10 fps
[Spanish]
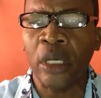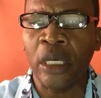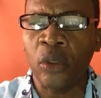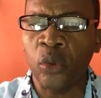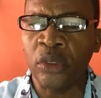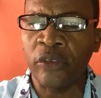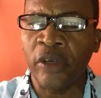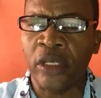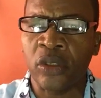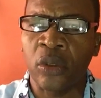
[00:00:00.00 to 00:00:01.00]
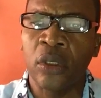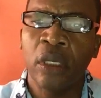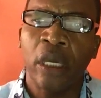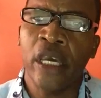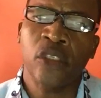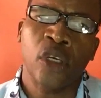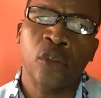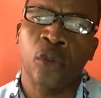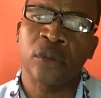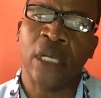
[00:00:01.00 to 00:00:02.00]
el universo. Esto es
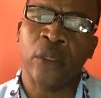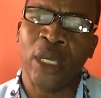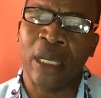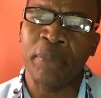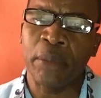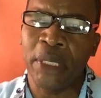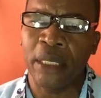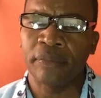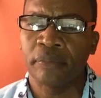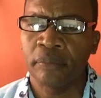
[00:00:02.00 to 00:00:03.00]
contrario a la Biblia.